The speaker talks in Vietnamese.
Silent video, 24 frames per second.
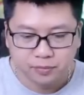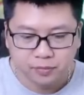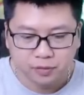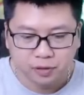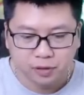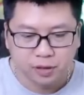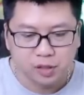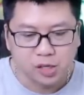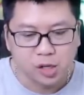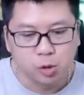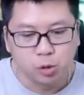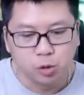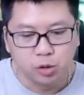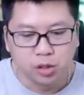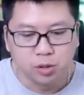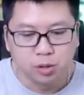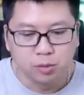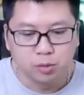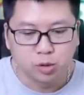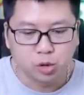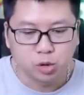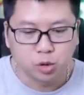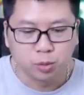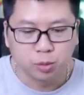đầu tư một
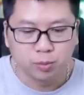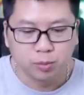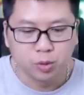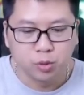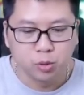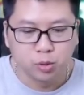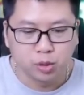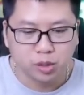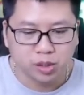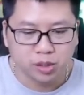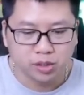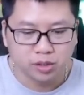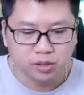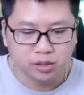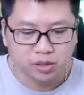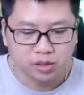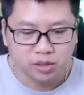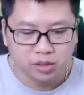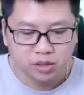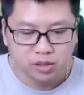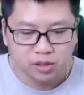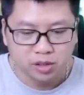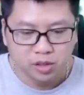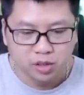số blue này
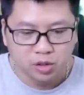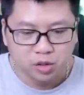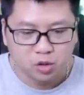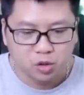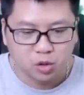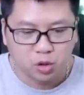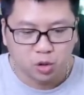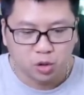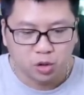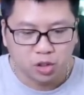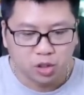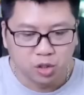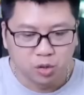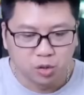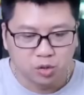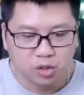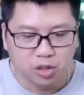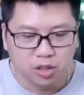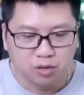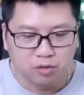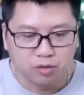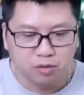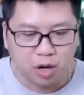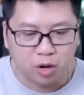cho khí cầu
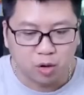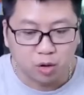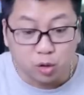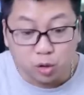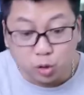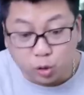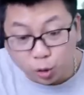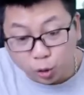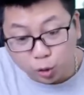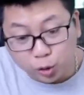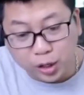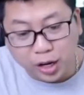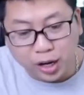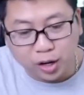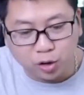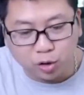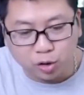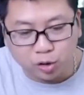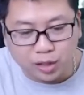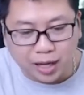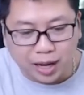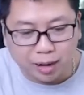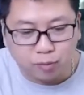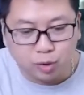chiến vào chỗ này có
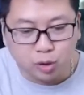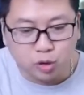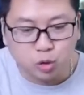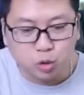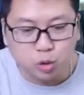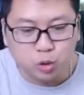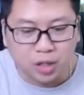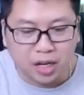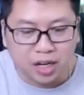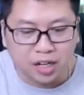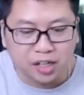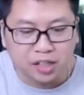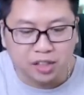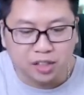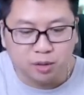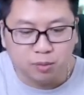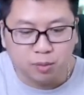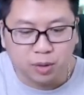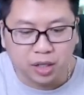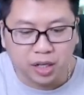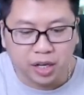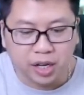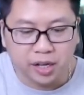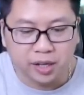tháp thần chú tàng hình nhưng mà
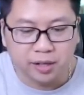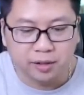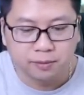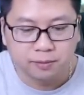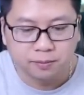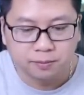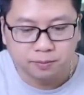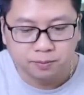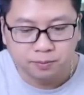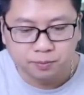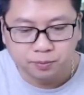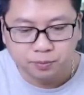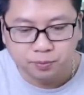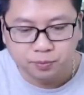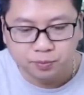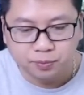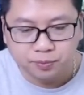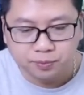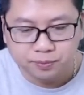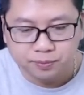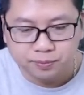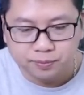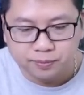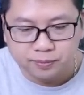kệ
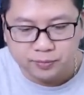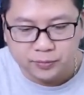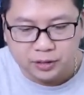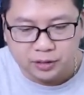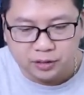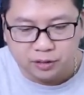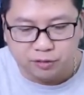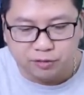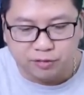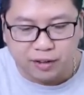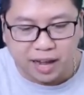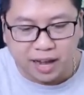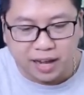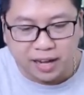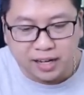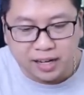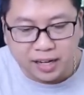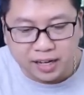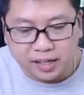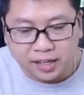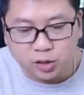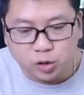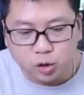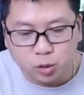phá
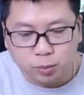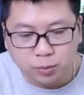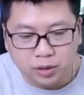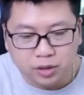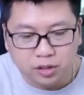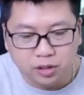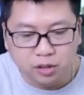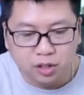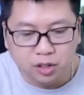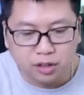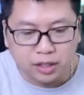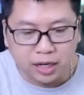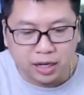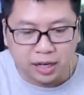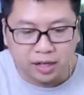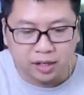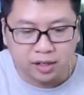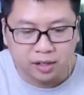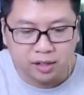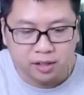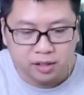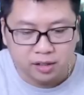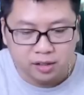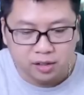ngay ở chỗ bờ tường này
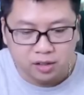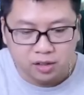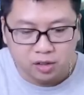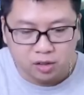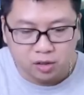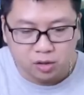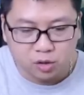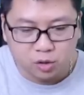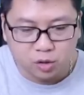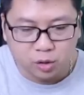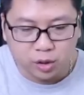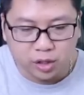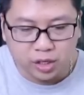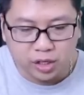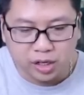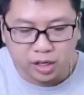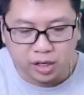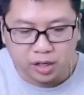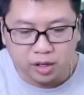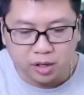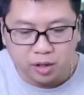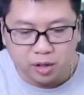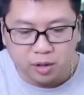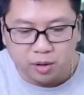rồi đây này
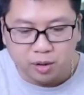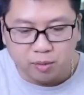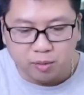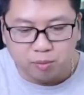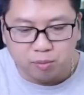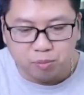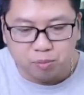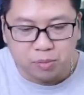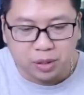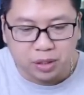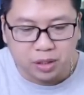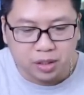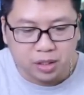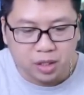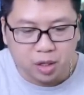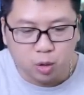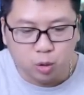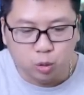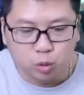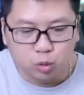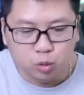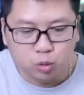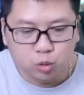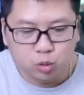bắt đầu
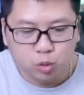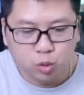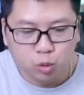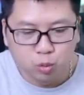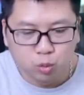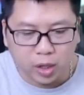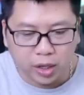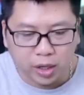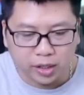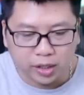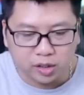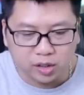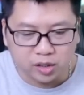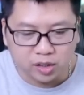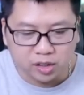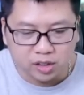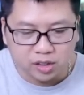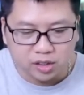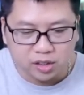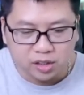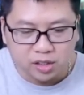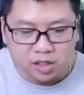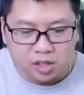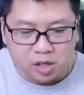tung hành
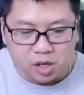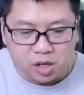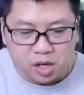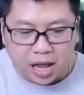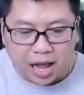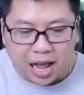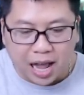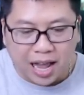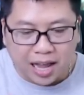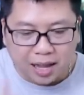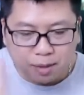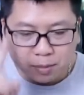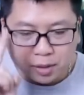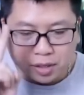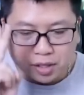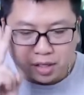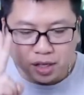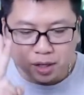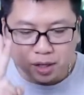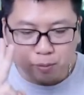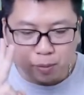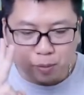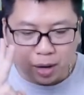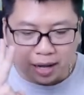hai bình
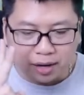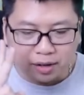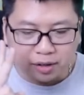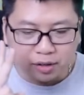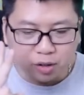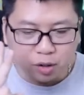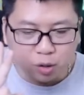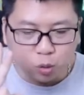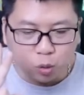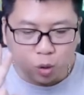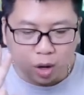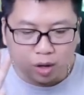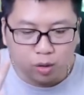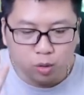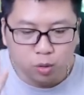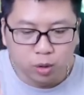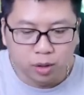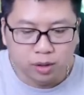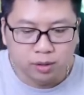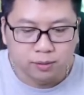nhân bản được quăng luôn